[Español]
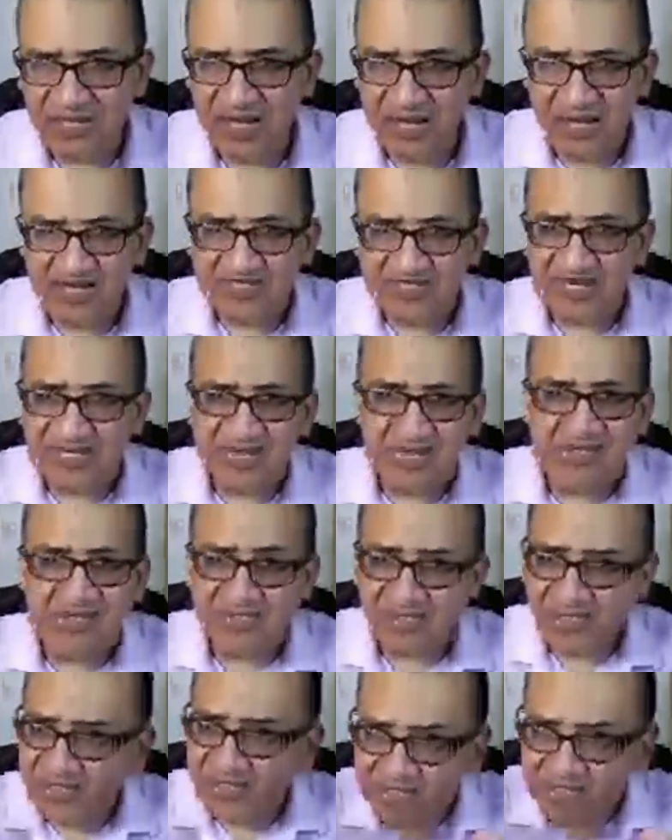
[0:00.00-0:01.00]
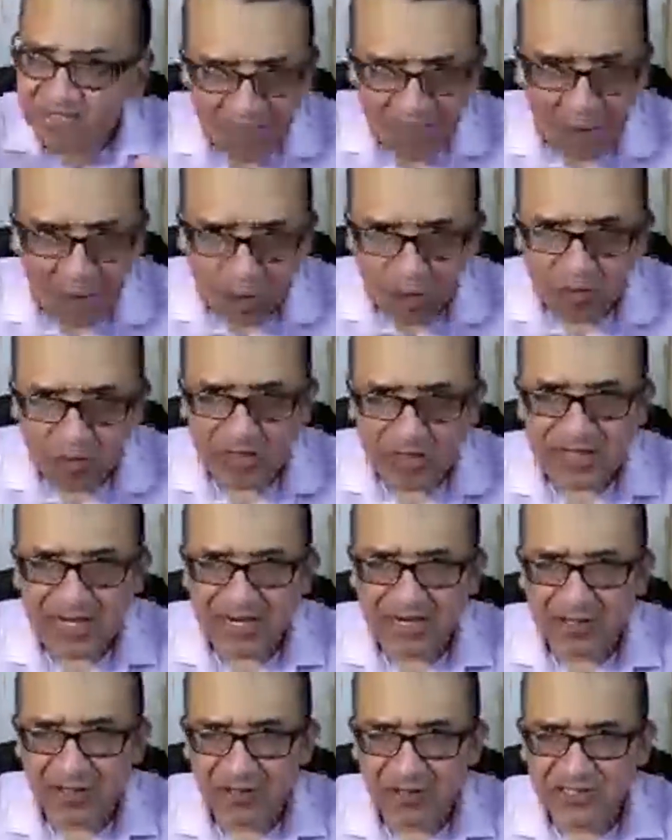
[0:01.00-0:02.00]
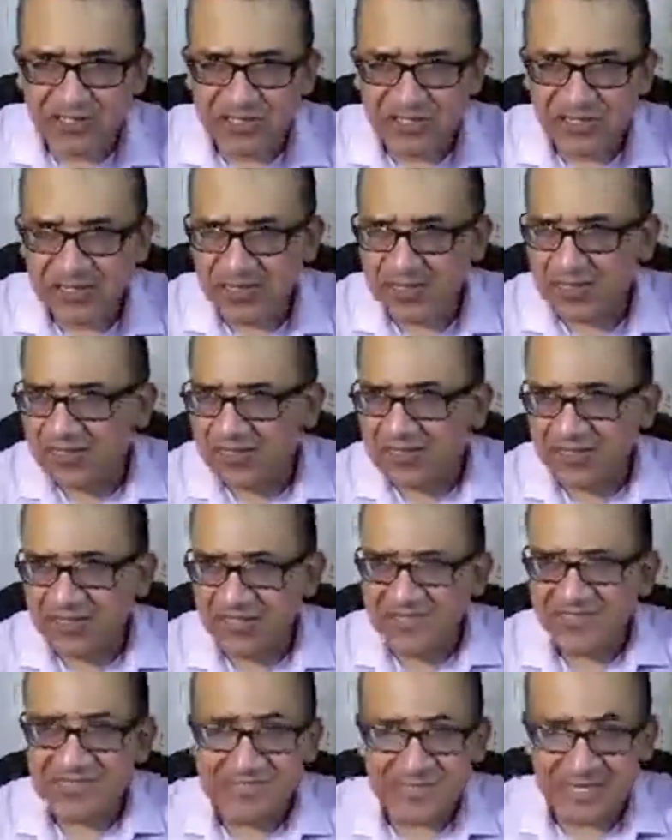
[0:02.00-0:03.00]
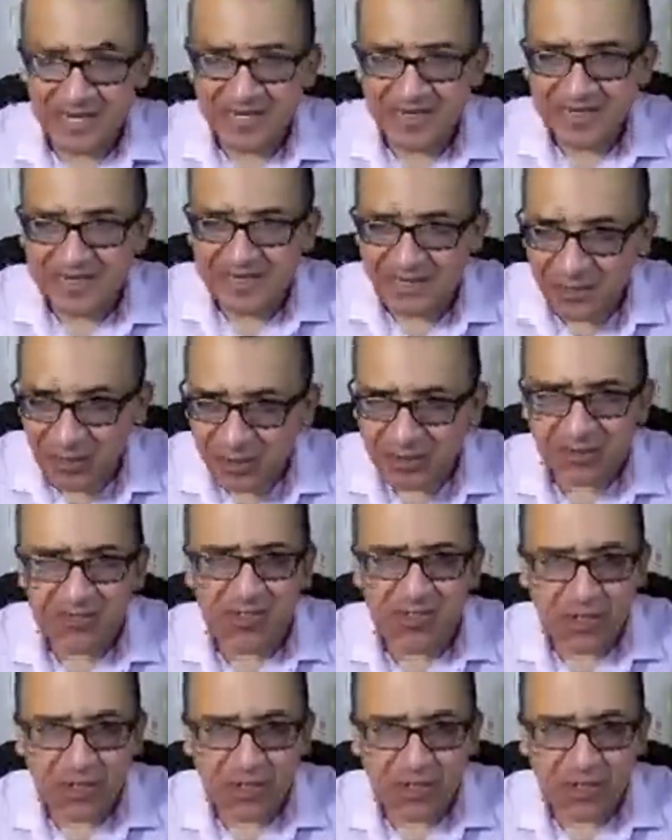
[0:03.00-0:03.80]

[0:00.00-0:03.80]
Alexandra tiene cinco comentarios y es excelente, ¿no?